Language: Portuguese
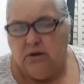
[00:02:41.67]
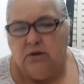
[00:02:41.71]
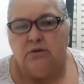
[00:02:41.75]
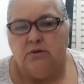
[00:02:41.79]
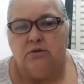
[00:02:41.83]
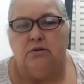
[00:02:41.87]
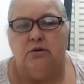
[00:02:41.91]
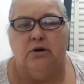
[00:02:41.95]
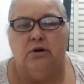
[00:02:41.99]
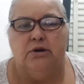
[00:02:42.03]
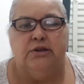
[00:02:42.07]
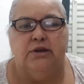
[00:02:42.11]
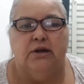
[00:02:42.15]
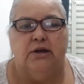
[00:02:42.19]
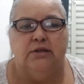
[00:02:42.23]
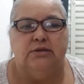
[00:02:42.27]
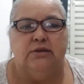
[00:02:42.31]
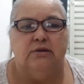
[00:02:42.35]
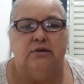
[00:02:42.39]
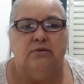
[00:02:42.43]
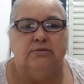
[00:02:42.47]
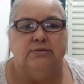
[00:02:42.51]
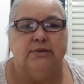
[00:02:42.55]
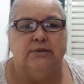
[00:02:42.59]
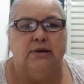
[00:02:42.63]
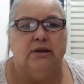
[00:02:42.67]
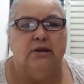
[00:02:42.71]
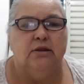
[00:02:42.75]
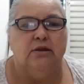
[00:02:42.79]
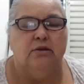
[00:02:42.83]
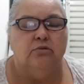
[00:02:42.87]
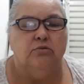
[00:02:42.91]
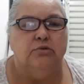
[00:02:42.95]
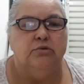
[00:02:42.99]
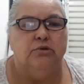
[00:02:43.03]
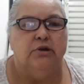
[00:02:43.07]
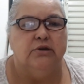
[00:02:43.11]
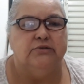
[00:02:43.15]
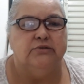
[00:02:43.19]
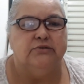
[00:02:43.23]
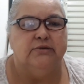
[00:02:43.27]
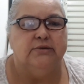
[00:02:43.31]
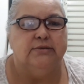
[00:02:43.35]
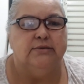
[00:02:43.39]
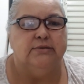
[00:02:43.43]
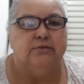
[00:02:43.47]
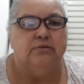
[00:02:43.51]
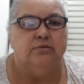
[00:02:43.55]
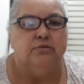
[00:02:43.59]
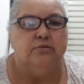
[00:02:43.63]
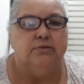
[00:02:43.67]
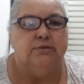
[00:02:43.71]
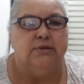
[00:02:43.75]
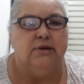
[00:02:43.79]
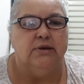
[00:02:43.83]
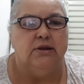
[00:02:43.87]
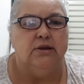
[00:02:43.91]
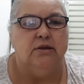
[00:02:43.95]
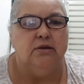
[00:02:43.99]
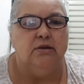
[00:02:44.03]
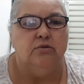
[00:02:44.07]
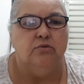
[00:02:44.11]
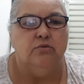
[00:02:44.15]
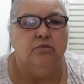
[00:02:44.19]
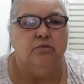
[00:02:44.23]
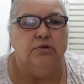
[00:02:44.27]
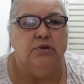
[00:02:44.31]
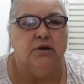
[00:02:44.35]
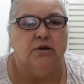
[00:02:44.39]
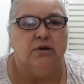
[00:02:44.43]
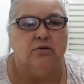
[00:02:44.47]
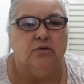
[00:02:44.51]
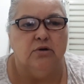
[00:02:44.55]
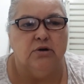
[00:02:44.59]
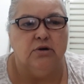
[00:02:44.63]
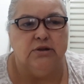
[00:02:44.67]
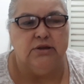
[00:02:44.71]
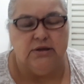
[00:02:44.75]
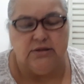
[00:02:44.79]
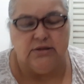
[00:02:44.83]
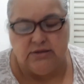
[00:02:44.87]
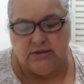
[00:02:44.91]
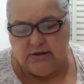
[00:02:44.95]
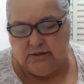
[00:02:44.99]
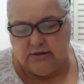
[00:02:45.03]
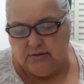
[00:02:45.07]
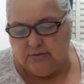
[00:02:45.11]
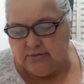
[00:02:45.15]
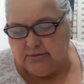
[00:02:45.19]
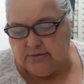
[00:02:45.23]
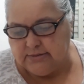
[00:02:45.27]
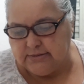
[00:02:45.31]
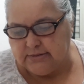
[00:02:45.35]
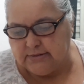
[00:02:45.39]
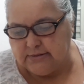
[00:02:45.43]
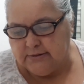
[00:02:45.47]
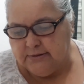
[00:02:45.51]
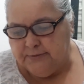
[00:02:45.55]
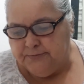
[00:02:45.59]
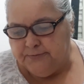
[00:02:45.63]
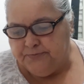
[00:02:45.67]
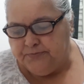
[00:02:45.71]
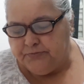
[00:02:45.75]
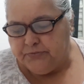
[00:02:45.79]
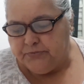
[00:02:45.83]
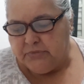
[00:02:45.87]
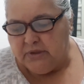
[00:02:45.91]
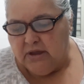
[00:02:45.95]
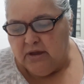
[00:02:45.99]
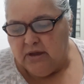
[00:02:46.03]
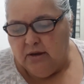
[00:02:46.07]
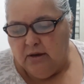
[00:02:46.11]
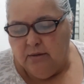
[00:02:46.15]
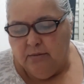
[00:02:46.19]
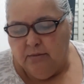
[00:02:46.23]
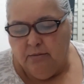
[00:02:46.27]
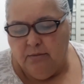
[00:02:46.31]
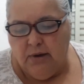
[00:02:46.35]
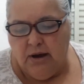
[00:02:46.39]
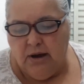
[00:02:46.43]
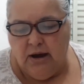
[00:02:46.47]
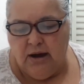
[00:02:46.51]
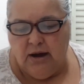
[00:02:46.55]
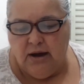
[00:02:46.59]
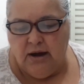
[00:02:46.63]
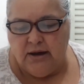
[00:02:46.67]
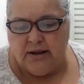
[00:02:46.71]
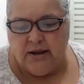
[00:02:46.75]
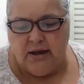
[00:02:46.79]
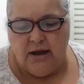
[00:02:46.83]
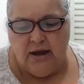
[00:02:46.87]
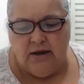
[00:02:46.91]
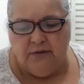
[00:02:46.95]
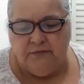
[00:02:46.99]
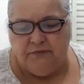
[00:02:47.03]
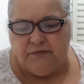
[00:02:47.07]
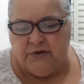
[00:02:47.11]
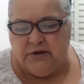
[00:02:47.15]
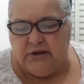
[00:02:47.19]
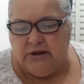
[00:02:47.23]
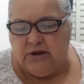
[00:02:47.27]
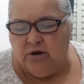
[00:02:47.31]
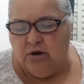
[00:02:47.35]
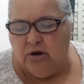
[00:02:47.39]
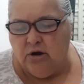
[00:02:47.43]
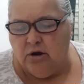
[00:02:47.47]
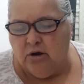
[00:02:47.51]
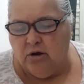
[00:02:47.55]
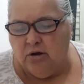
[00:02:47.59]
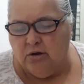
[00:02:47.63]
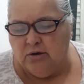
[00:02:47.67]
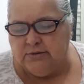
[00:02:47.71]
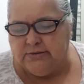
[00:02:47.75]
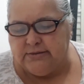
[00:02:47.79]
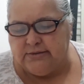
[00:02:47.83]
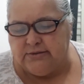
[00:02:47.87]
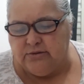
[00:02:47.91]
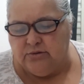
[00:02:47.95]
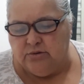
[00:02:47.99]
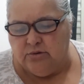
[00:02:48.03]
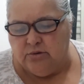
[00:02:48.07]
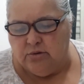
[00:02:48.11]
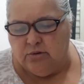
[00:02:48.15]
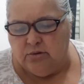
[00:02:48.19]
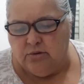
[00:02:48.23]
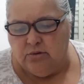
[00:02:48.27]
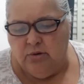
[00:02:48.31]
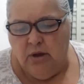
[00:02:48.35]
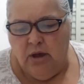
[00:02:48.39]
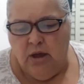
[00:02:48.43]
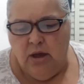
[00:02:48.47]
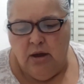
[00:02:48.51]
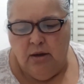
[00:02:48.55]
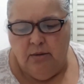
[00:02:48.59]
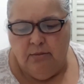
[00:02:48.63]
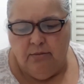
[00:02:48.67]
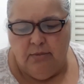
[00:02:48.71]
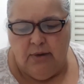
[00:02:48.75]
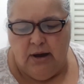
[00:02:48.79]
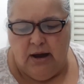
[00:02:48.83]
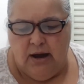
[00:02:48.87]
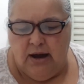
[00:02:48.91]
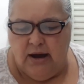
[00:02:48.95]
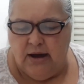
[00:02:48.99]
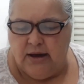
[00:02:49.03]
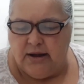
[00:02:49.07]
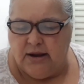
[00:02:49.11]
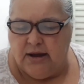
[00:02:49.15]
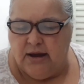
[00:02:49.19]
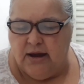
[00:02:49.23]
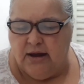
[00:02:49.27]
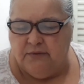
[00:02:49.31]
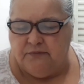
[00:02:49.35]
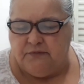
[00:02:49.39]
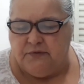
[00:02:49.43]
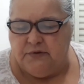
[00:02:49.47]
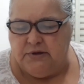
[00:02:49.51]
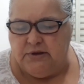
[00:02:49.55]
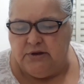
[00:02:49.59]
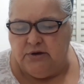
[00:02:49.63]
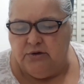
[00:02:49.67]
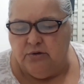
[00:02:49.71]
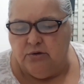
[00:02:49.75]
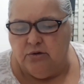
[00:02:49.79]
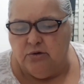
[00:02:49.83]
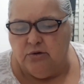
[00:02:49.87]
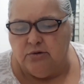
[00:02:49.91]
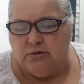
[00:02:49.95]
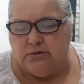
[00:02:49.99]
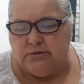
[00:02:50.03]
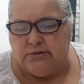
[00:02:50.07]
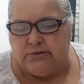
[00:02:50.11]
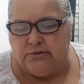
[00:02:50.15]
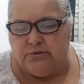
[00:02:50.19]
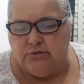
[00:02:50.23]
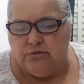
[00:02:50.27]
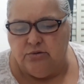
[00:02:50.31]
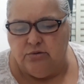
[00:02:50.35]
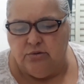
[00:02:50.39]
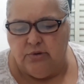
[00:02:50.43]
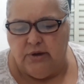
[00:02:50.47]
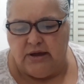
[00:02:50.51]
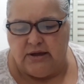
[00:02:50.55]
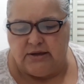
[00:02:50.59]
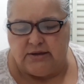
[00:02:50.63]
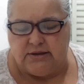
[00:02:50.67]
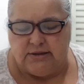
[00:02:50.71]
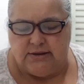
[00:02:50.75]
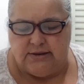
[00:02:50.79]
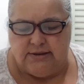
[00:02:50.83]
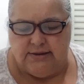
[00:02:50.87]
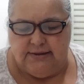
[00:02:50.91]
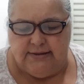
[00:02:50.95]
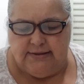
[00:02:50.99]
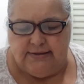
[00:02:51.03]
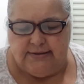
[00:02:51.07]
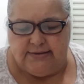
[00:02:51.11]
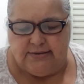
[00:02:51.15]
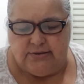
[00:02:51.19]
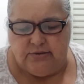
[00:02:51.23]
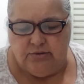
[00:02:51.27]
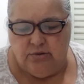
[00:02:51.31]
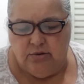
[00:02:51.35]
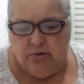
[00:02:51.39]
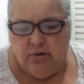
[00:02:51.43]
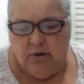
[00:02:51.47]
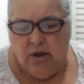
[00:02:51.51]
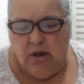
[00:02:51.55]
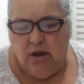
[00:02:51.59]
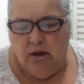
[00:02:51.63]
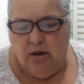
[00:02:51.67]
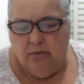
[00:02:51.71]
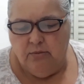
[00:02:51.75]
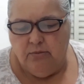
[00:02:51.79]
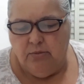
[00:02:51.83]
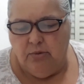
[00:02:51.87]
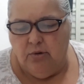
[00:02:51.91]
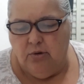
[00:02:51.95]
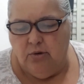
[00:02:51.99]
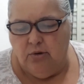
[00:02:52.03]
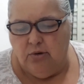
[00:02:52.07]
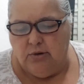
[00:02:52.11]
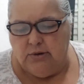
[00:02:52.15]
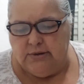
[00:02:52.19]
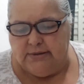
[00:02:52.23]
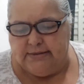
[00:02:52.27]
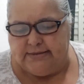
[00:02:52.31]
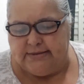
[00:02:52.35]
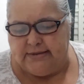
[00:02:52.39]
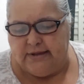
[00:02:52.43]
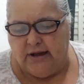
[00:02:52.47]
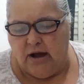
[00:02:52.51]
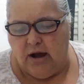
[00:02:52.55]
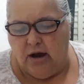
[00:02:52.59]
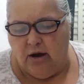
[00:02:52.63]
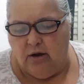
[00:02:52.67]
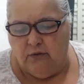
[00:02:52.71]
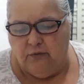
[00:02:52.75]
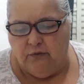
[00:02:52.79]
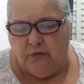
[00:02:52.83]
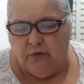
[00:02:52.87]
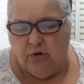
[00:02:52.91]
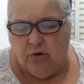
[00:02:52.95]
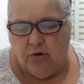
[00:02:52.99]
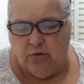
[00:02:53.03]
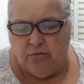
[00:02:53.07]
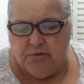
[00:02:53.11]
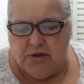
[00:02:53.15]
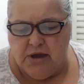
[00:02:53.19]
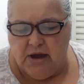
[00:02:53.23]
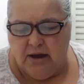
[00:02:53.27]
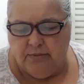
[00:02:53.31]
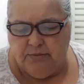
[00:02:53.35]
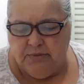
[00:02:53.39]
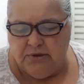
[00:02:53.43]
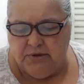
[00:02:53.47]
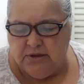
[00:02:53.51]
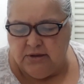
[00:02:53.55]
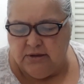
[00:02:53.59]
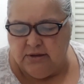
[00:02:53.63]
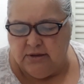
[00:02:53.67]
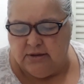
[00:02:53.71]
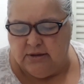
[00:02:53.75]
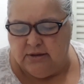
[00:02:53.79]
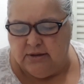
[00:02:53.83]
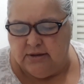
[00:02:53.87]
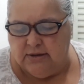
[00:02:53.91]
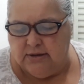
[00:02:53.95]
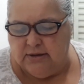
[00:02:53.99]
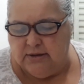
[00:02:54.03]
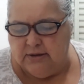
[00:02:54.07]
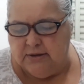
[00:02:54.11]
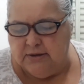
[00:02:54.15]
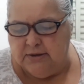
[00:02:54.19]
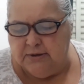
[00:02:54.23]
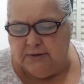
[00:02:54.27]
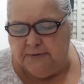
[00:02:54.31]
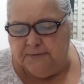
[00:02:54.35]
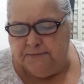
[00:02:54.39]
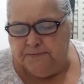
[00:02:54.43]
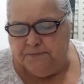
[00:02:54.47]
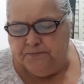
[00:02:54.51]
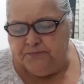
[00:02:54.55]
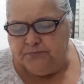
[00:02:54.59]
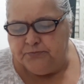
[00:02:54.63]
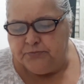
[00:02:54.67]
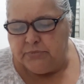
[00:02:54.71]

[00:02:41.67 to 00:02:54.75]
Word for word: Glória a Deus, aleluia, Jesus, aleluia, glória a Deus. Maravilhoso Maravilhoso é Cristo, pois salvou-me a mim.